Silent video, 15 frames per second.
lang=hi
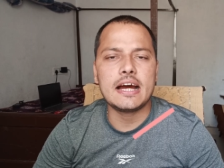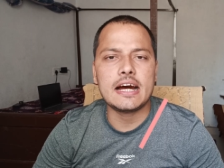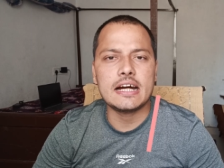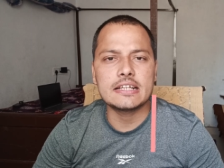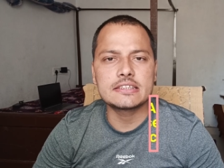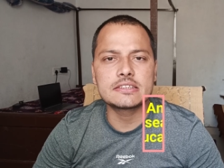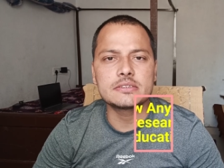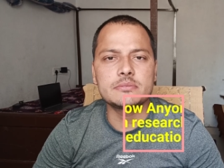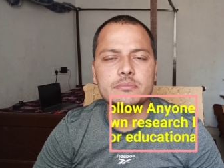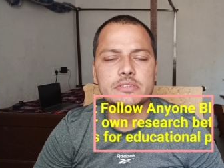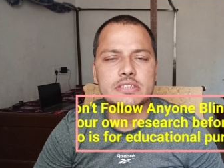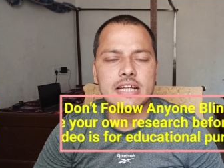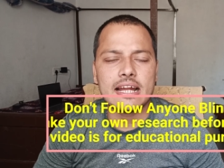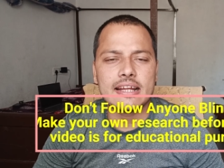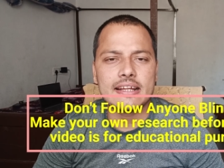आज
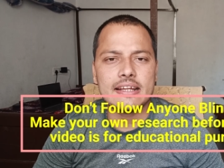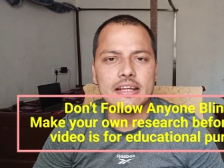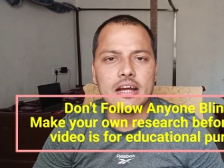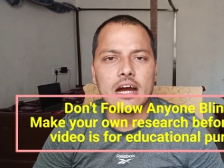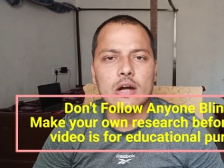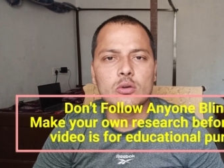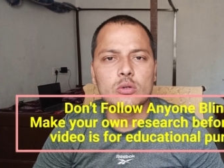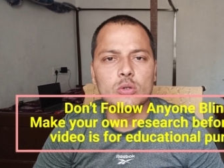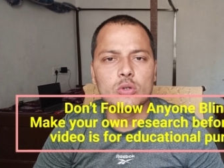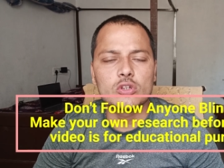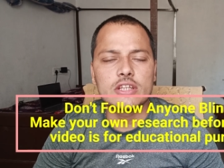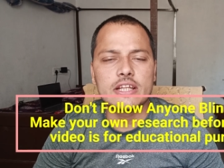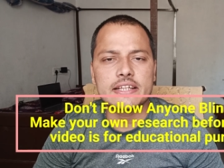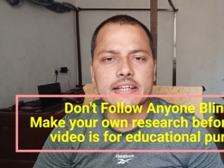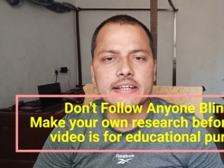बाजार के
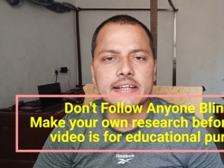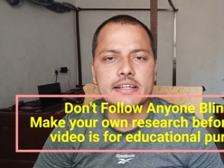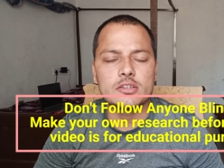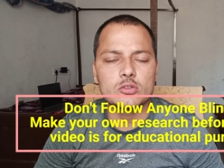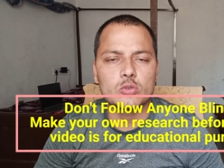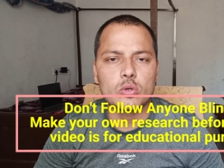आउटलुक देखेंगे तो